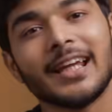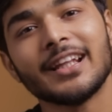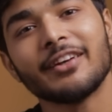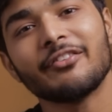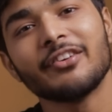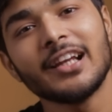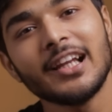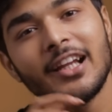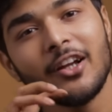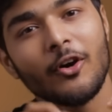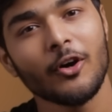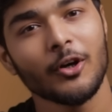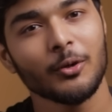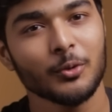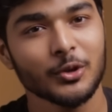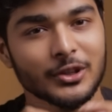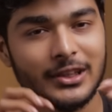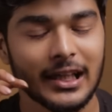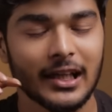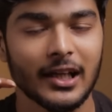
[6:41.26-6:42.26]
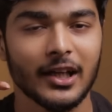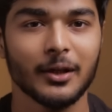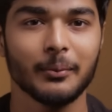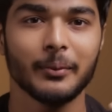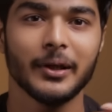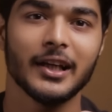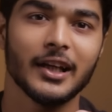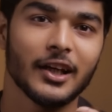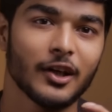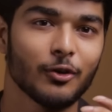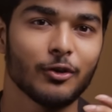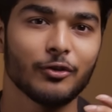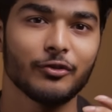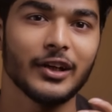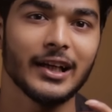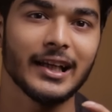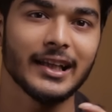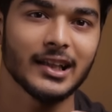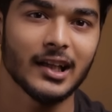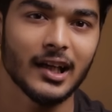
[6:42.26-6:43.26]
இந்த ஃபீலிங் ஆல்மோஸ்ட் எல்லாருக்குமே இருக்கிற ஒரு
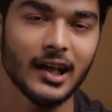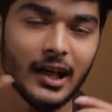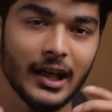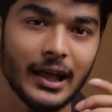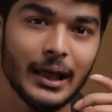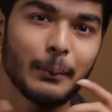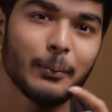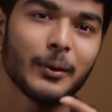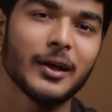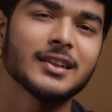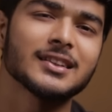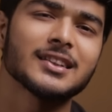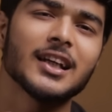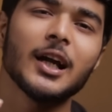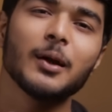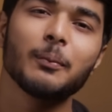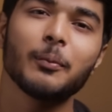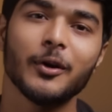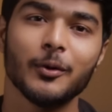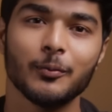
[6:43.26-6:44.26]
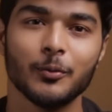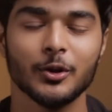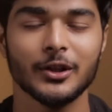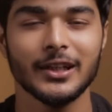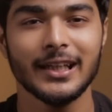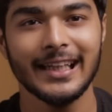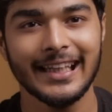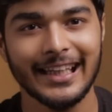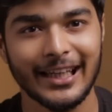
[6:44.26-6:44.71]
ஃபீலிங் தான் இப்போ நான் ஸ்டார்ட் பண்ணும்போது